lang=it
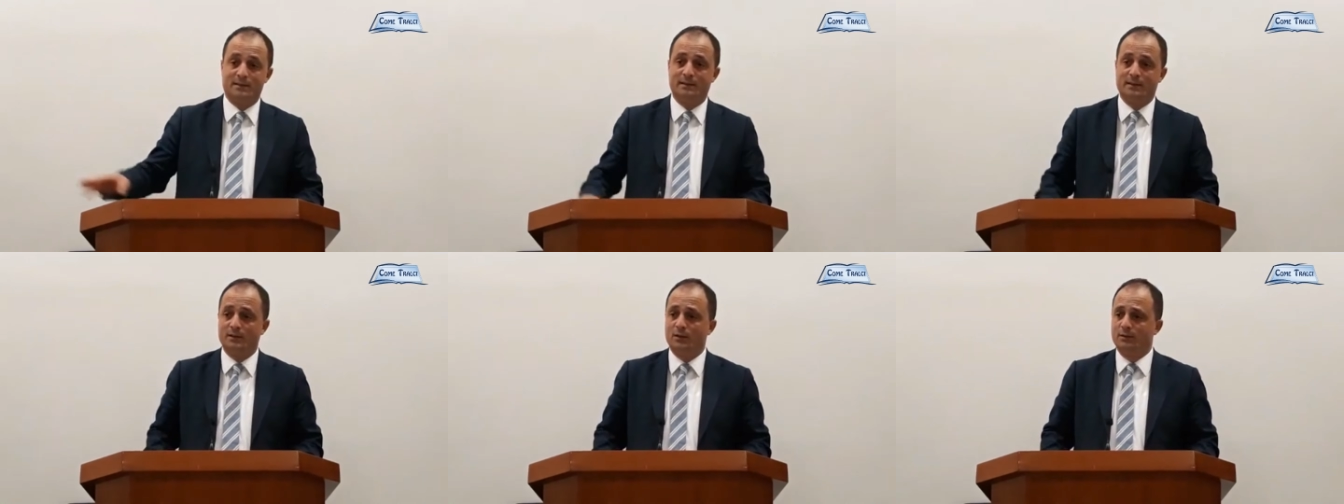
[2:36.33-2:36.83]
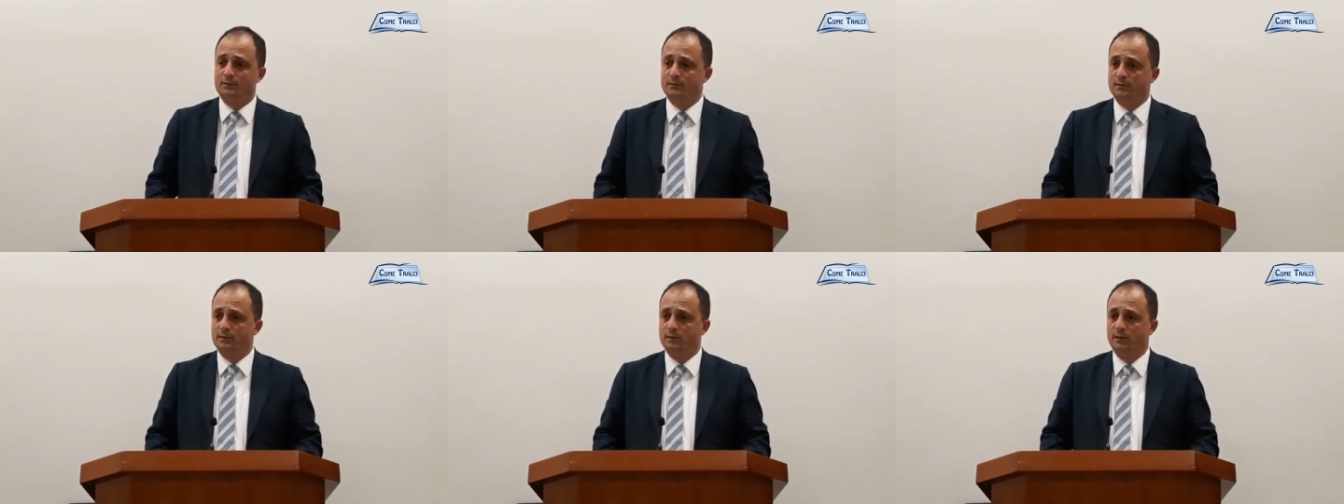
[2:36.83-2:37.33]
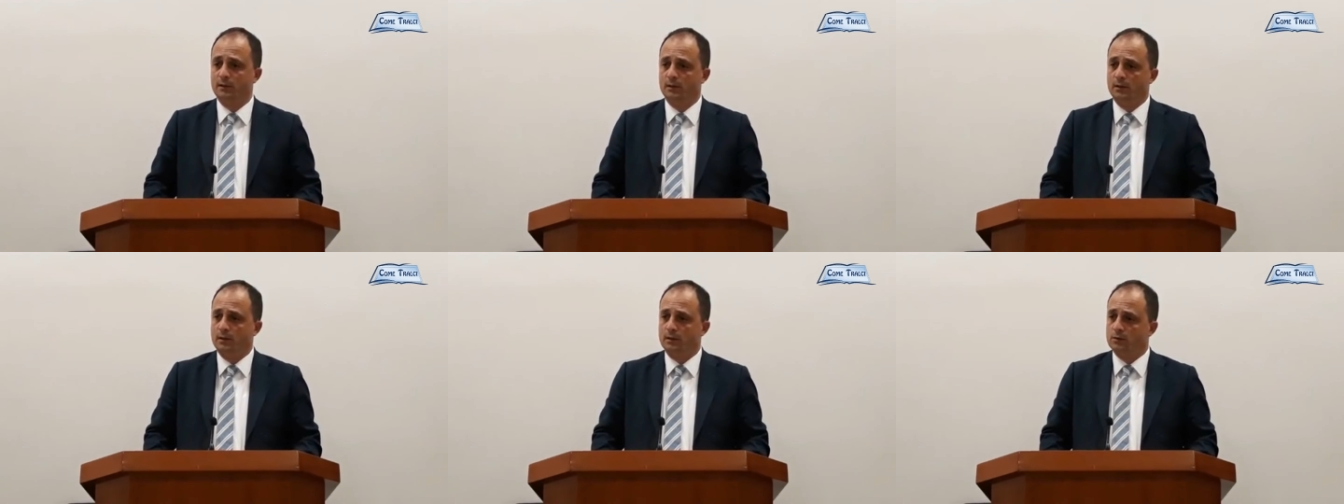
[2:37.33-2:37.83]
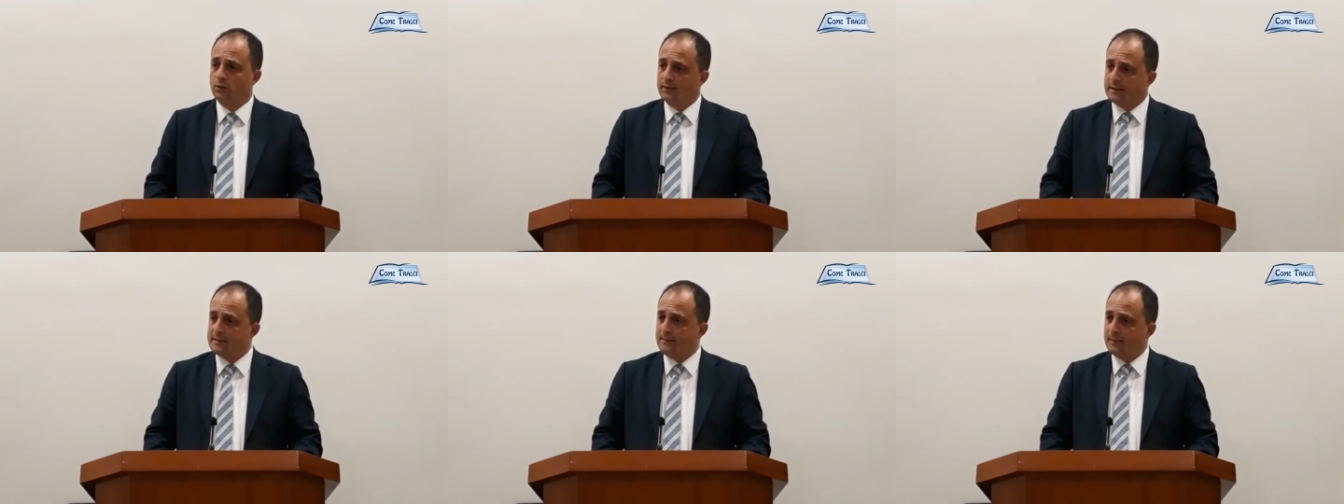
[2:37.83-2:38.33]
Dio,
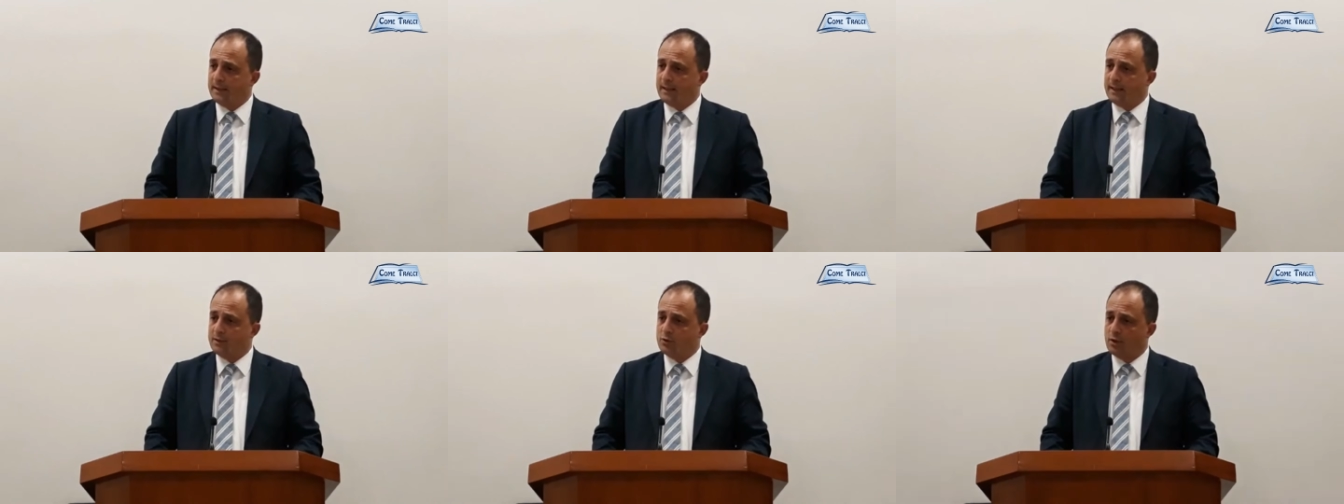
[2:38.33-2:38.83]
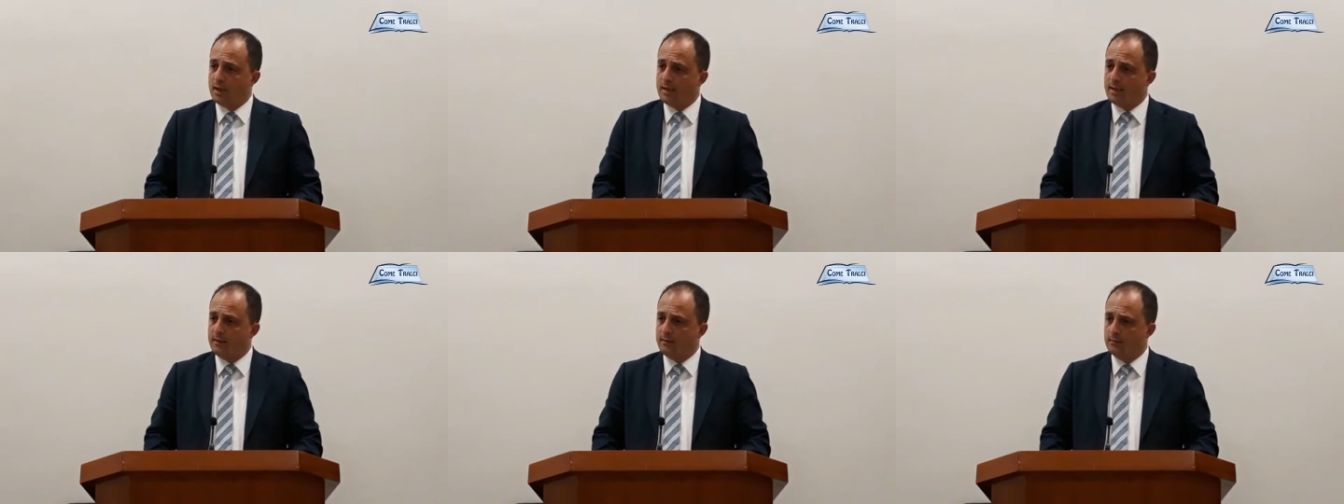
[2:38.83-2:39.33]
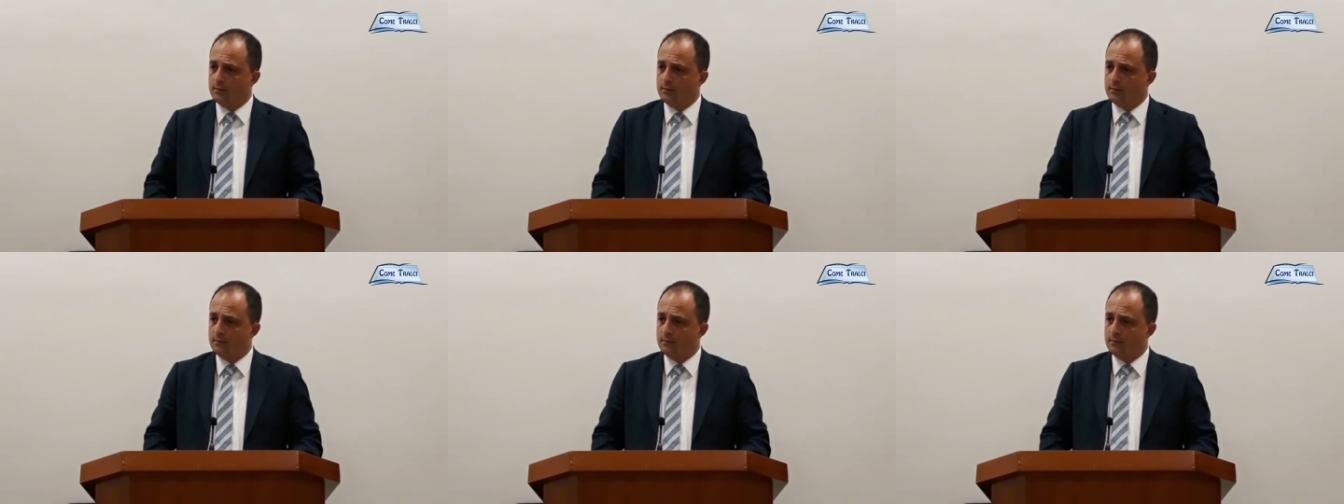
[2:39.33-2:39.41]
dovete sapere che c'è